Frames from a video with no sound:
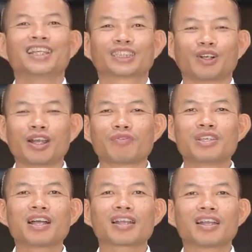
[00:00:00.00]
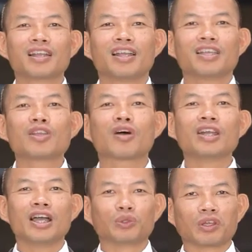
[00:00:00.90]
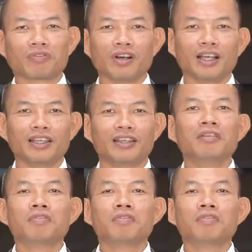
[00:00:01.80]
6 năm trước, những con người tuyệt vời